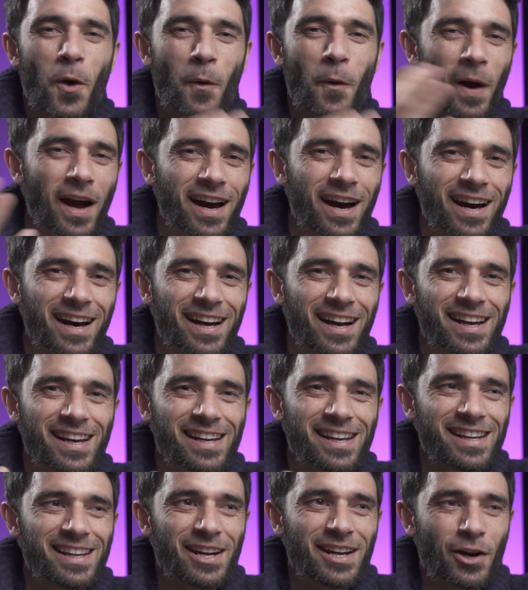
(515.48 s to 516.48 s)
juega
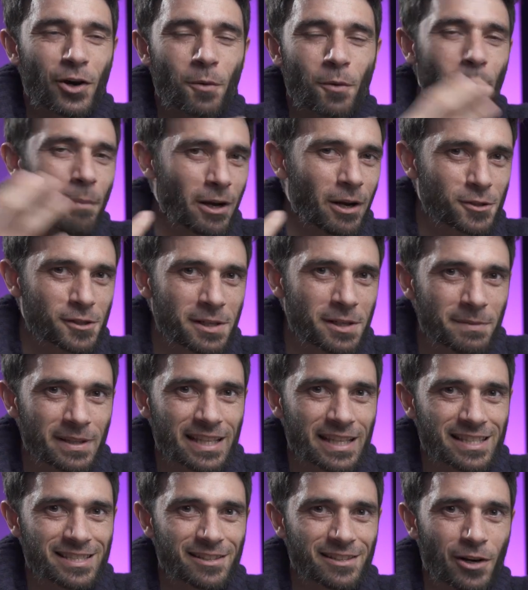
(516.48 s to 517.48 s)
rompe los
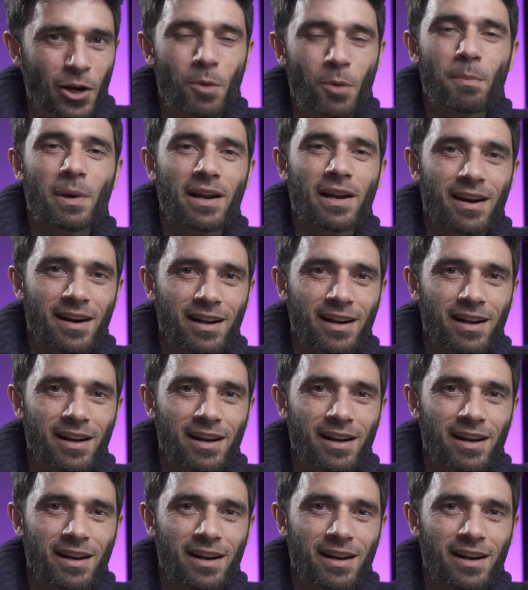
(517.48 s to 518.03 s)
límites, rompe las